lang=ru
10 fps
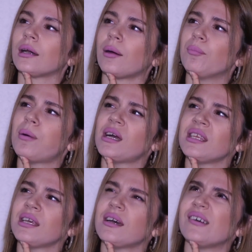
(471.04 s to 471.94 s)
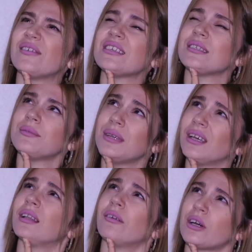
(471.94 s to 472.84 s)
Компания
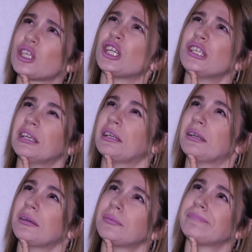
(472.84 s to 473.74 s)
возымела ваши деньги –